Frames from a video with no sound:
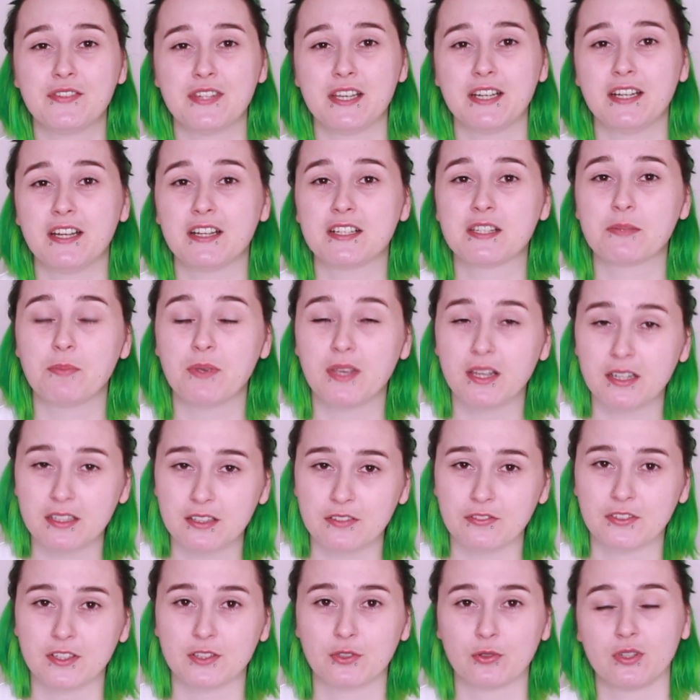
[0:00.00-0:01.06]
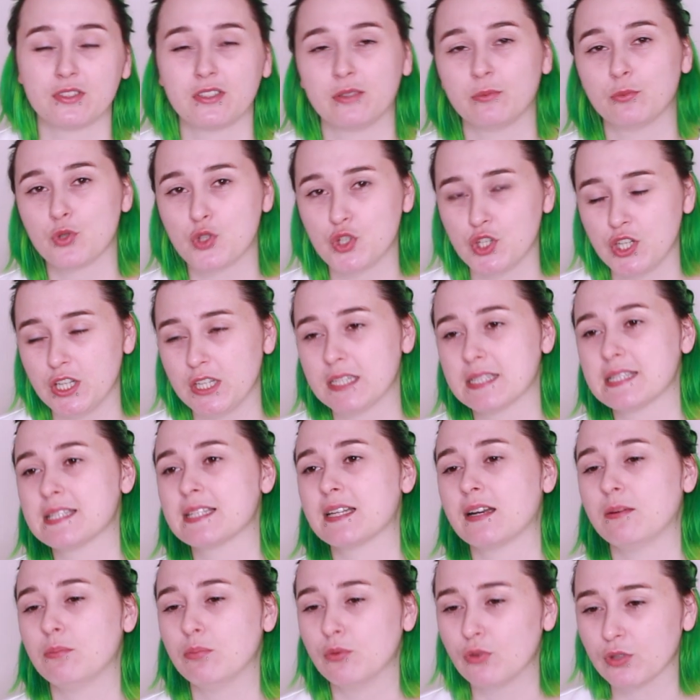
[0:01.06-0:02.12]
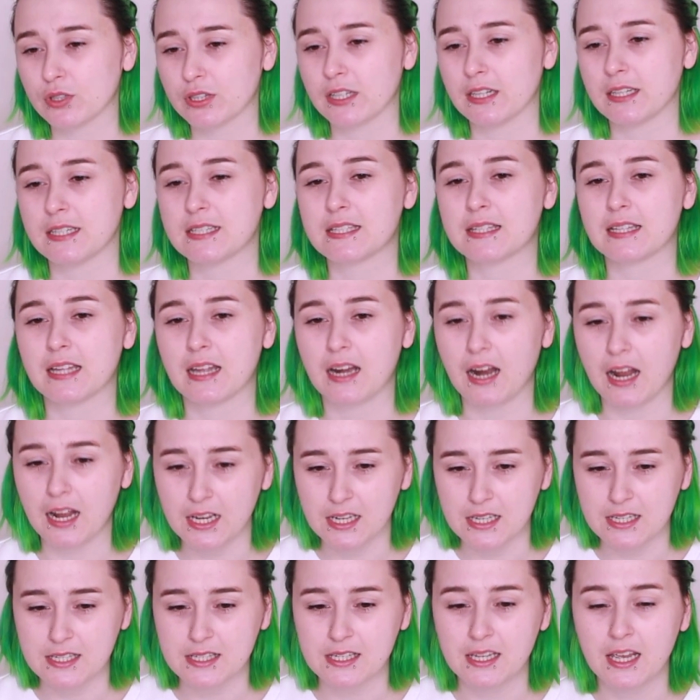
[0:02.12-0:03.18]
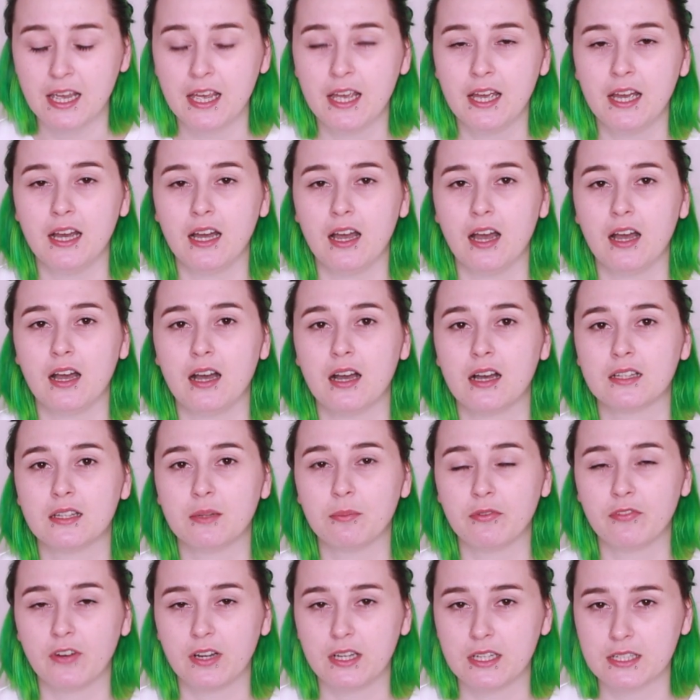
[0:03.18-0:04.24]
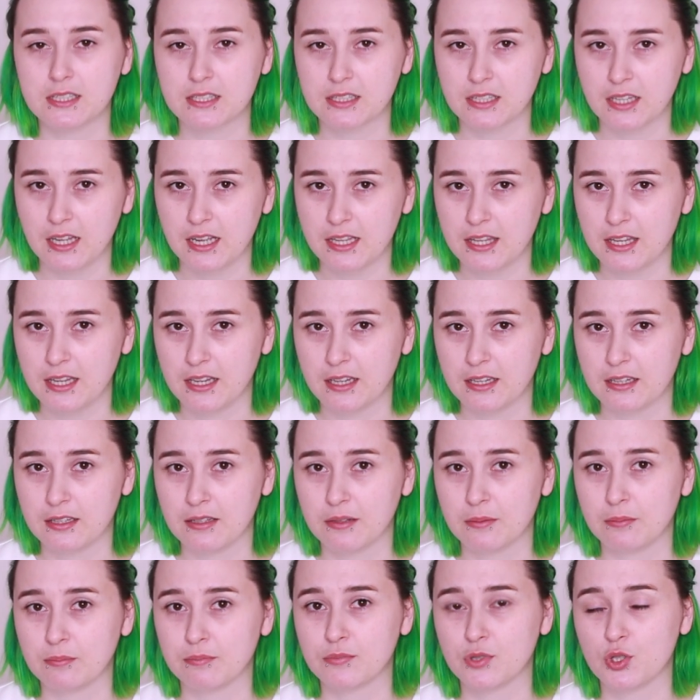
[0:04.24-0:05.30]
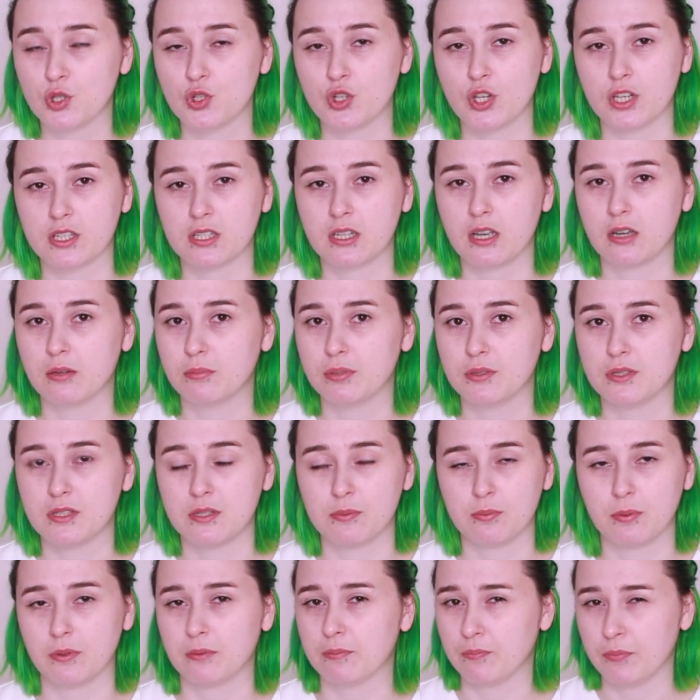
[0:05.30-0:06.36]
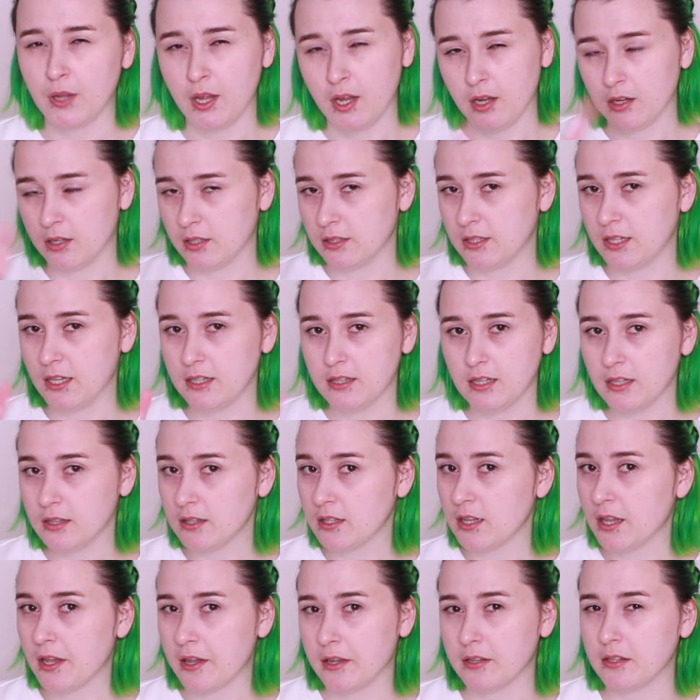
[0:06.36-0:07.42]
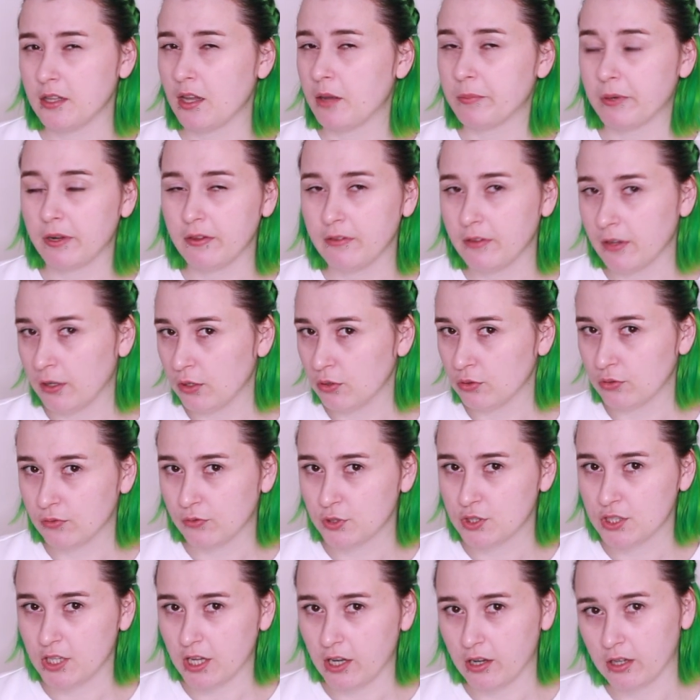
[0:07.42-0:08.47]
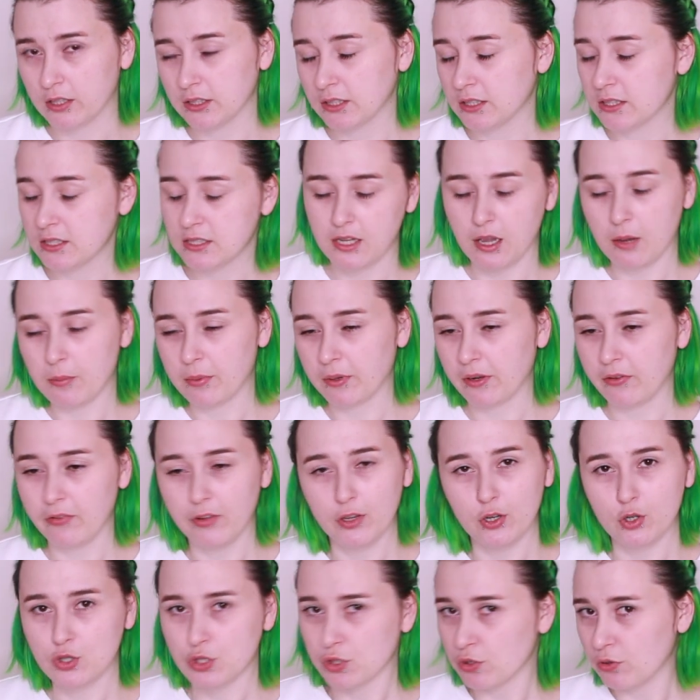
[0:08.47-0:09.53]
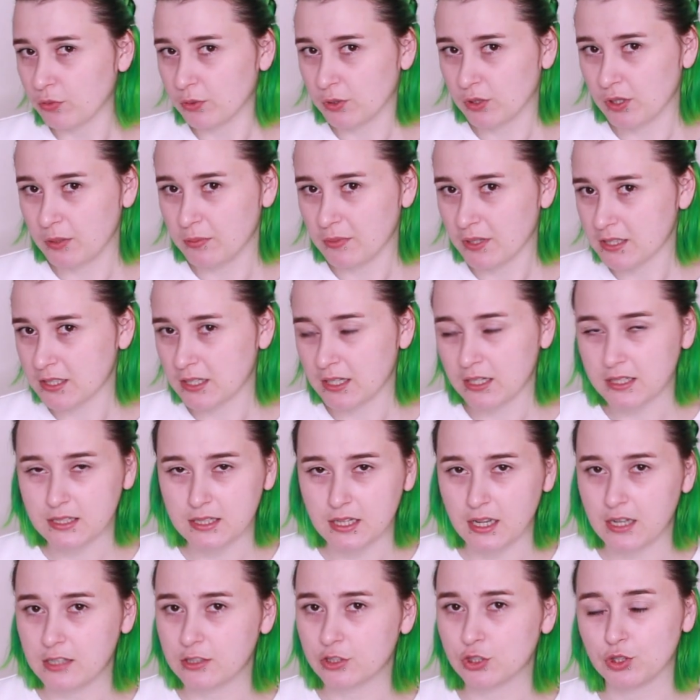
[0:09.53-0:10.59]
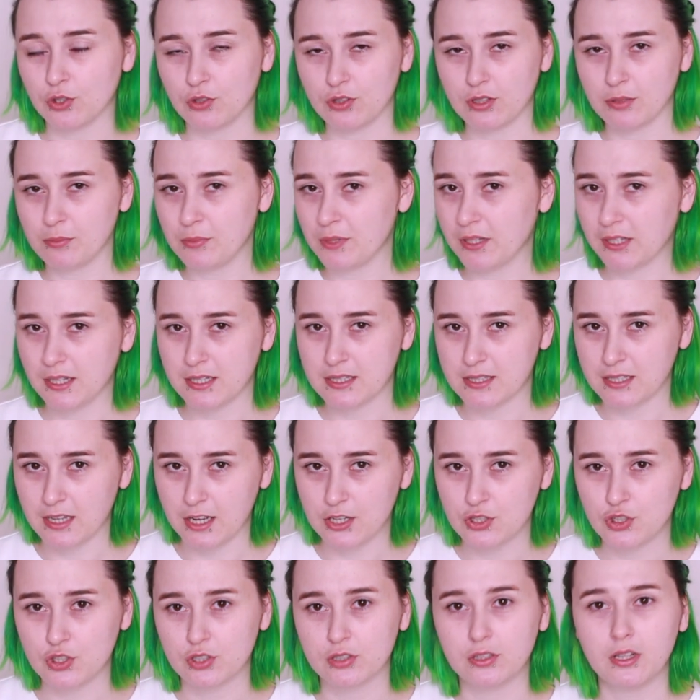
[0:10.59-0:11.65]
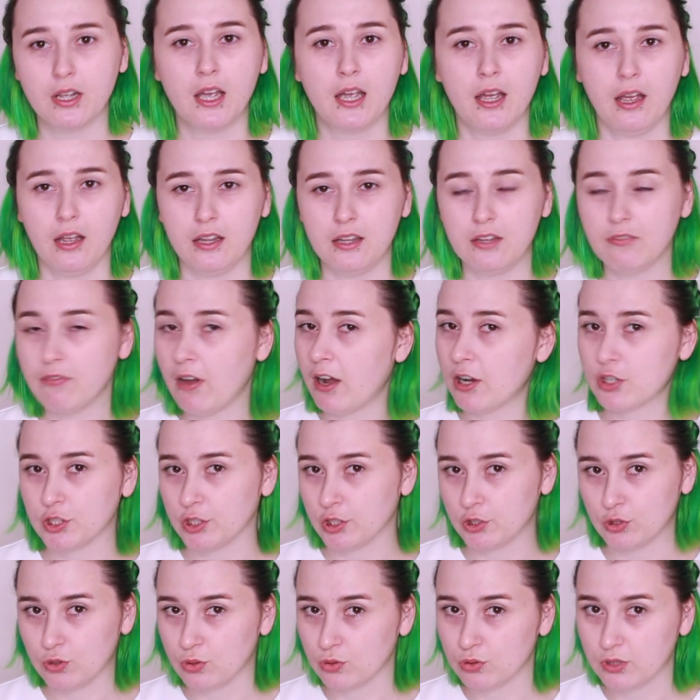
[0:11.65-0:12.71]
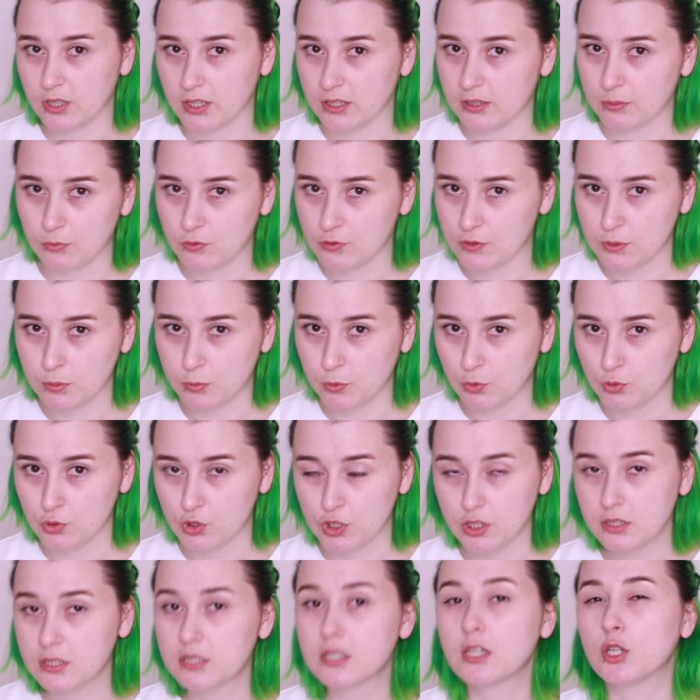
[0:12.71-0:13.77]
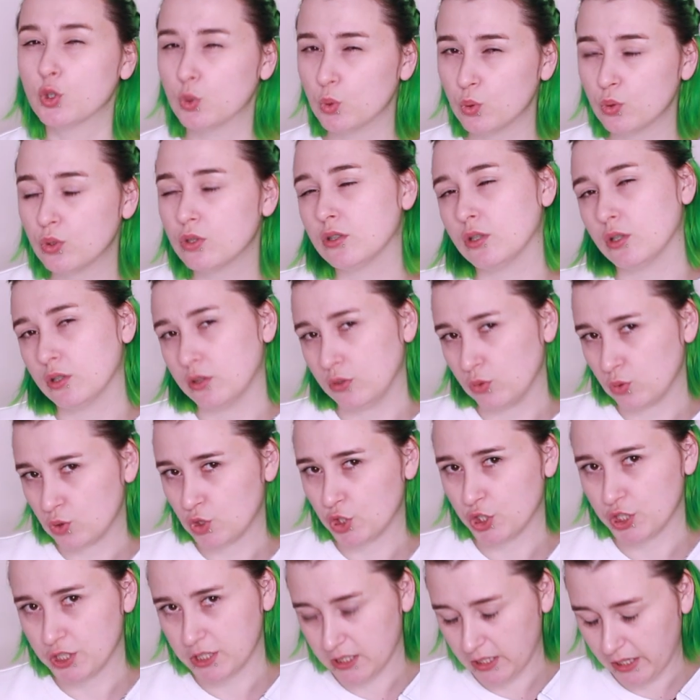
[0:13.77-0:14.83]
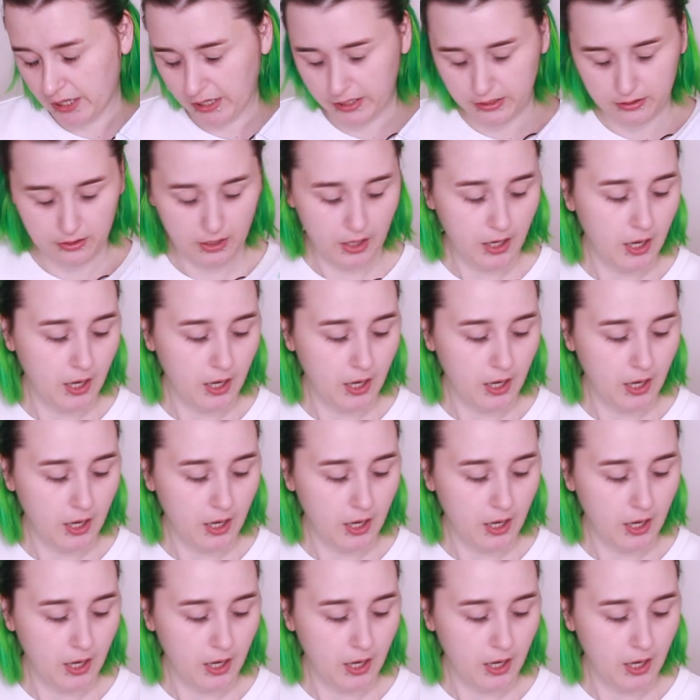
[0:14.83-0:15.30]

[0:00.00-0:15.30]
всех экспертов, которые там учились, работали, старались, а, добывали знания, сейчас как бы типа «нет-нет-нет, я проверю твой диагноз, я проверю, что ты мне сказал, что ты мне назначил». Неважно, что ты этому всему учился, Google лучше знает.